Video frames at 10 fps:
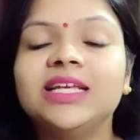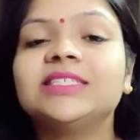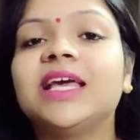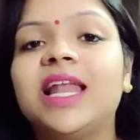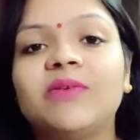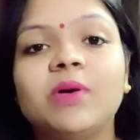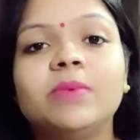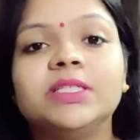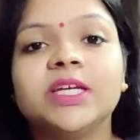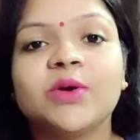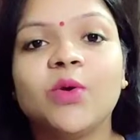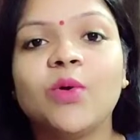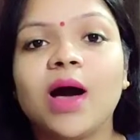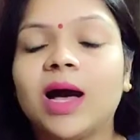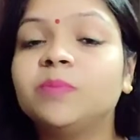इसके अलावा बच्चे को
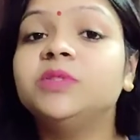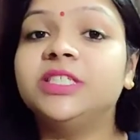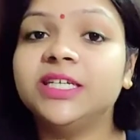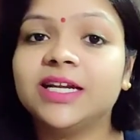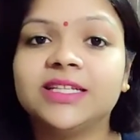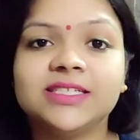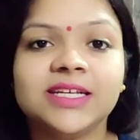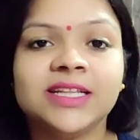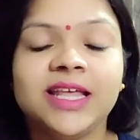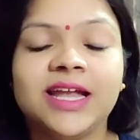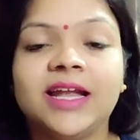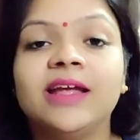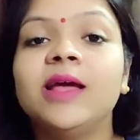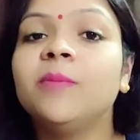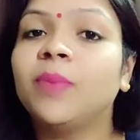आप जीरा दे सकते हैं
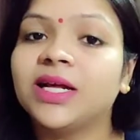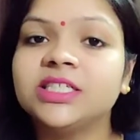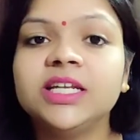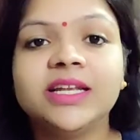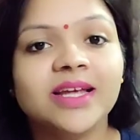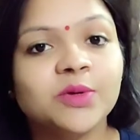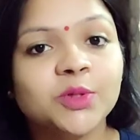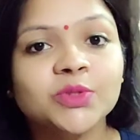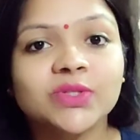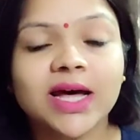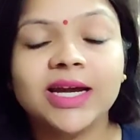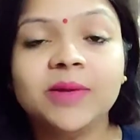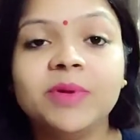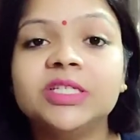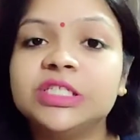पाचन क्रिया को
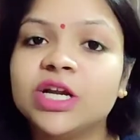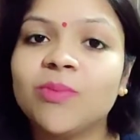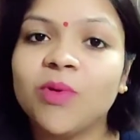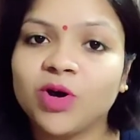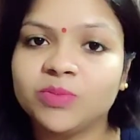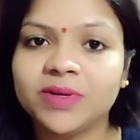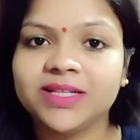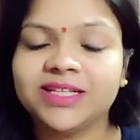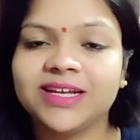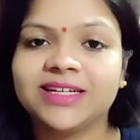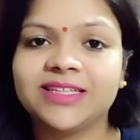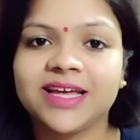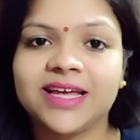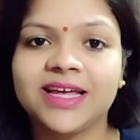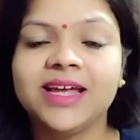सुधारने में जीरा बहुत मदद करता
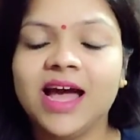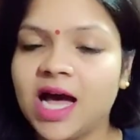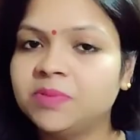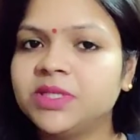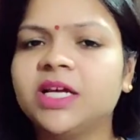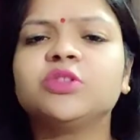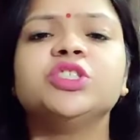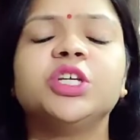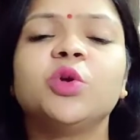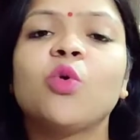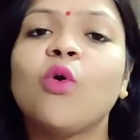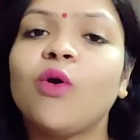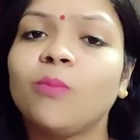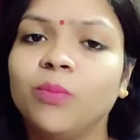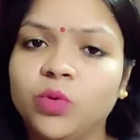है आप चाहें तो जीरो को
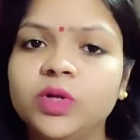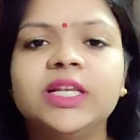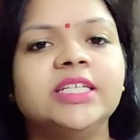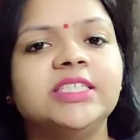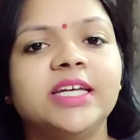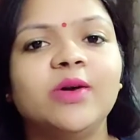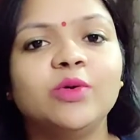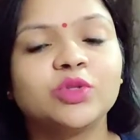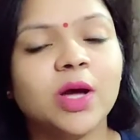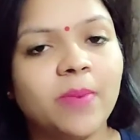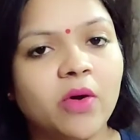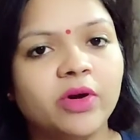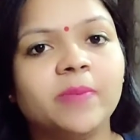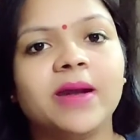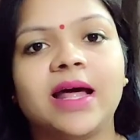भून लीजिए और उसका
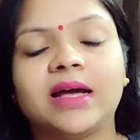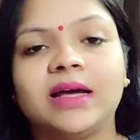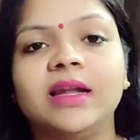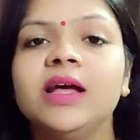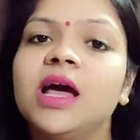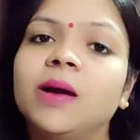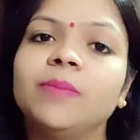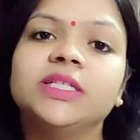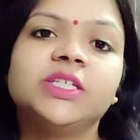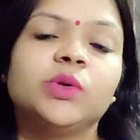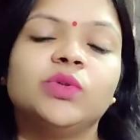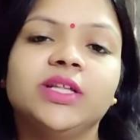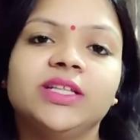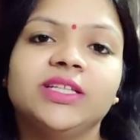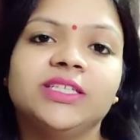पाउडर बनाकर बच्चे को
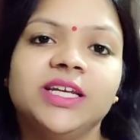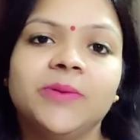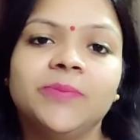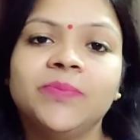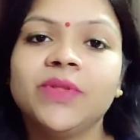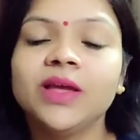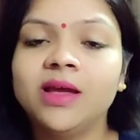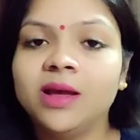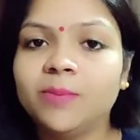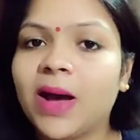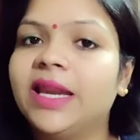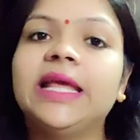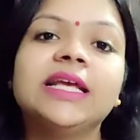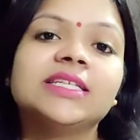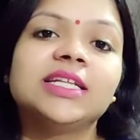दे दीजिए पानी
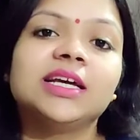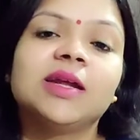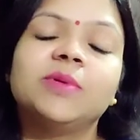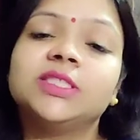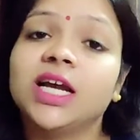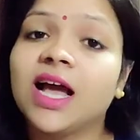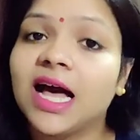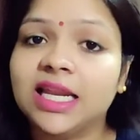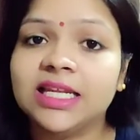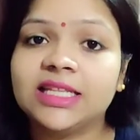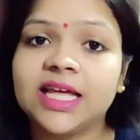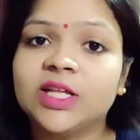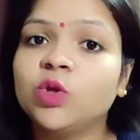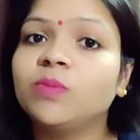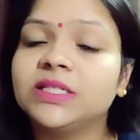के साथ अगर बच्चा खा लेता
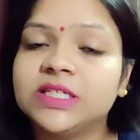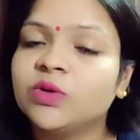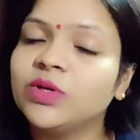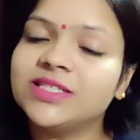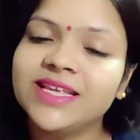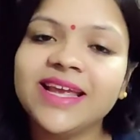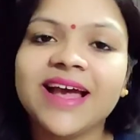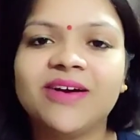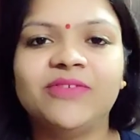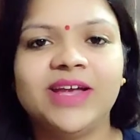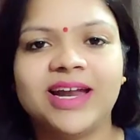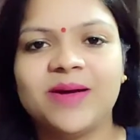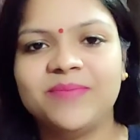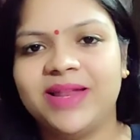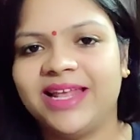है तो बच्चे को इससे काफी
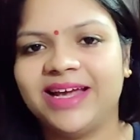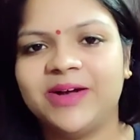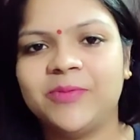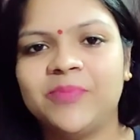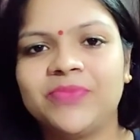आराम मिलेगा